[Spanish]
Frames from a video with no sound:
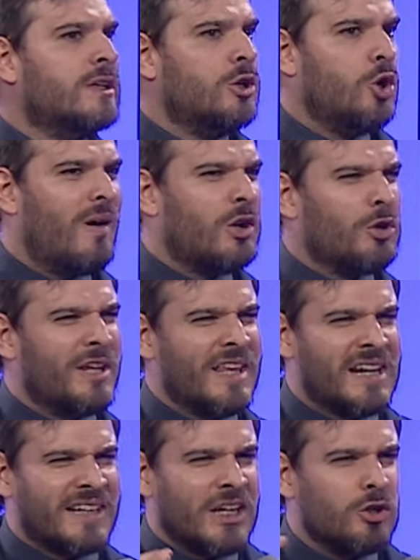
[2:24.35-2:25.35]
los valores
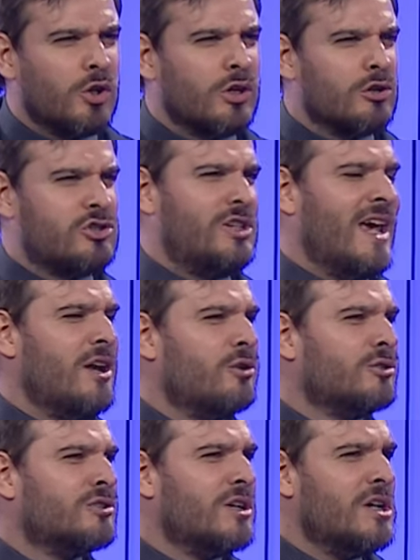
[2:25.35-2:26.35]
del reino de los
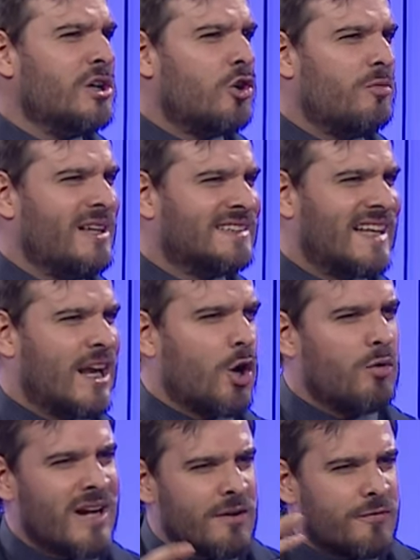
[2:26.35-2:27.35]
cielos, comienzan a
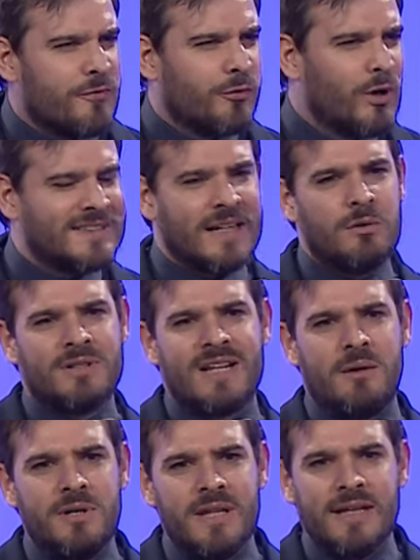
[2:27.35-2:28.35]
cobrar fuerza en
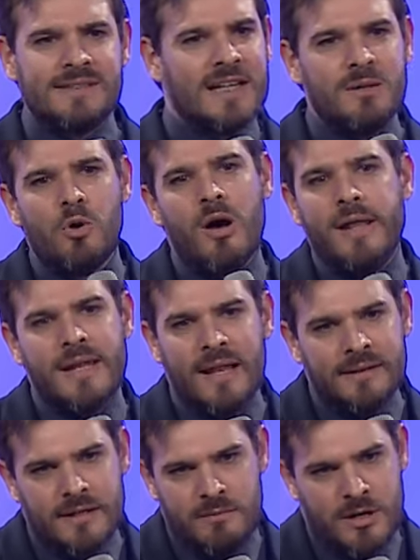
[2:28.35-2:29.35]
nuestra vida y salimos
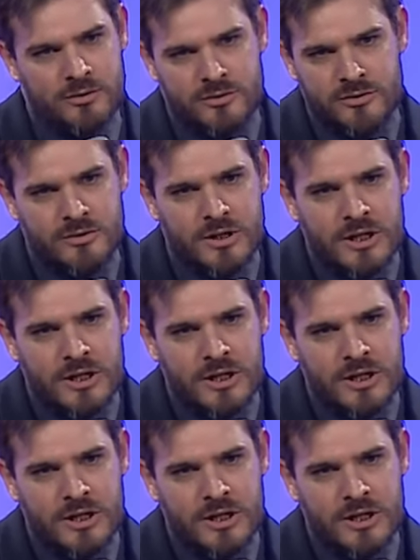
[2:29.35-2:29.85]
adelante, hermanos.